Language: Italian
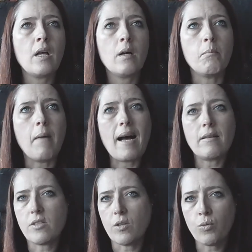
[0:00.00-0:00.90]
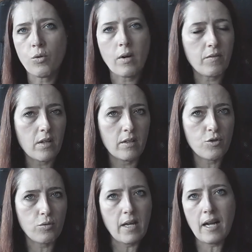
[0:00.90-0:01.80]
ma se uno non ha voglia di
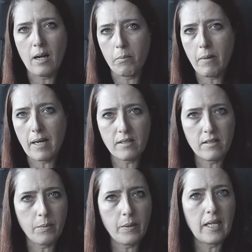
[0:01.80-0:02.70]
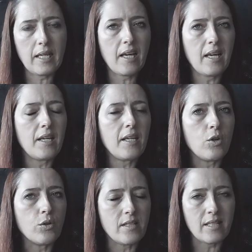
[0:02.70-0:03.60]
studiarla basti sapere che
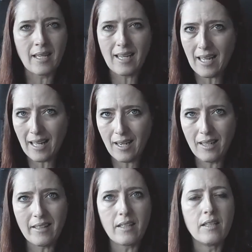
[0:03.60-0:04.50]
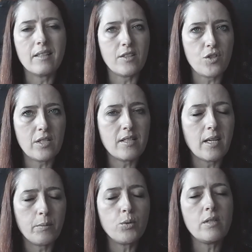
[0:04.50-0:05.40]
lo Zingarelli
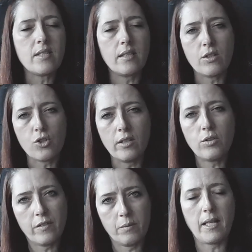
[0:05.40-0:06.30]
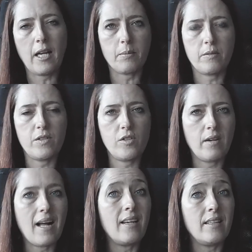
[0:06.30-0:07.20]
registra più di 700 femminili
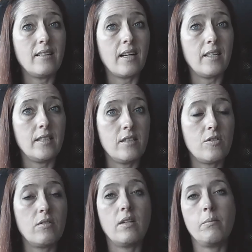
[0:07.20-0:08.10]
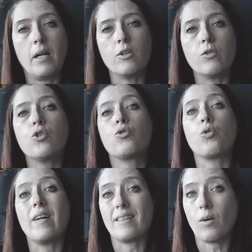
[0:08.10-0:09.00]
professionali dall'edizione del
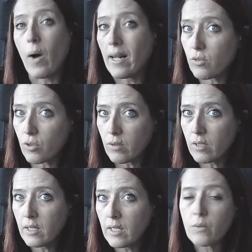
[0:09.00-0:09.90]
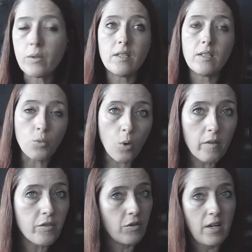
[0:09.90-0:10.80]
1994, quindi di
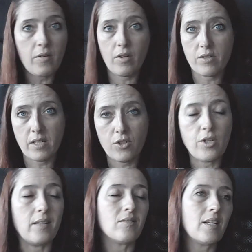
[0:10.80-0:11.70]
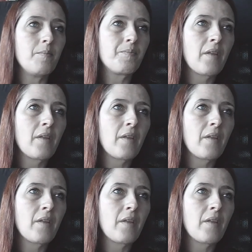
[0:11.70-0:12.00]
nuovo non è una cosa recente.